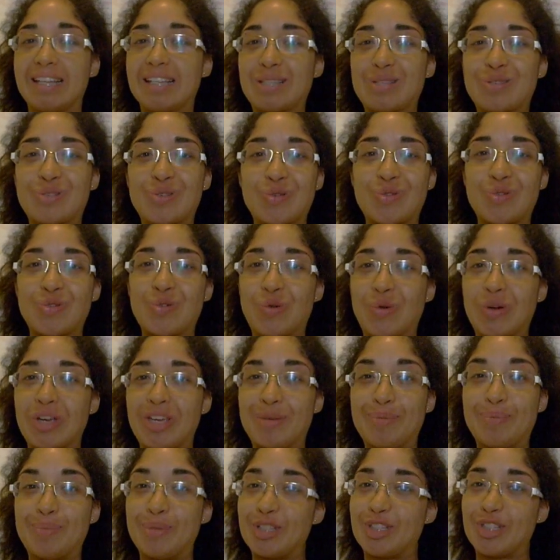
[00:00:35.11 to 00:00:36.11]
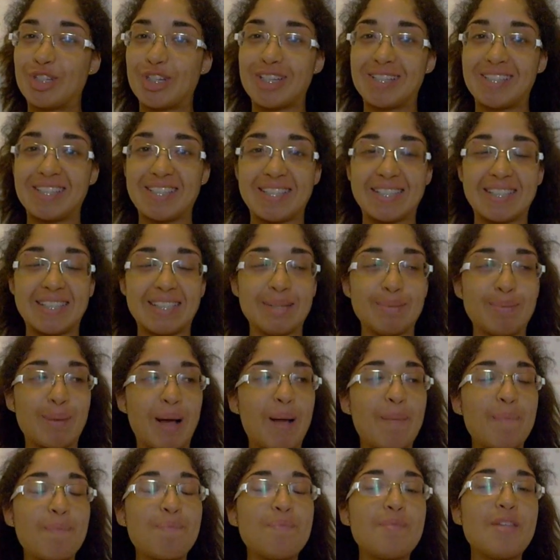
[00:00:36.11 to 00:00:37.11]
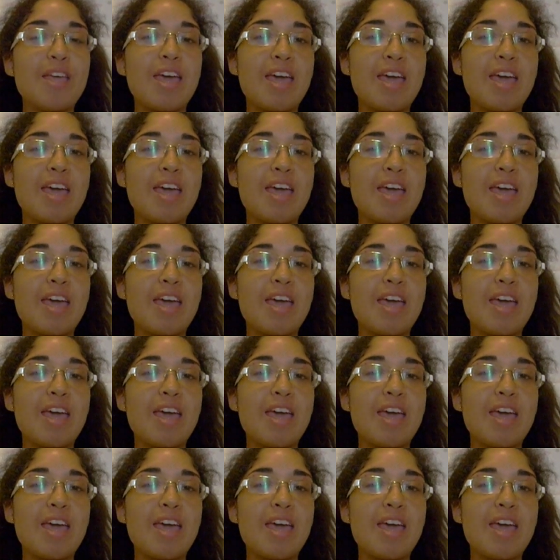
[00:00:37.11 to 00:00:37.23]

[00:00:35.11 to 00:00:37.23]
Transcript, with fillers: e sono impicciatissima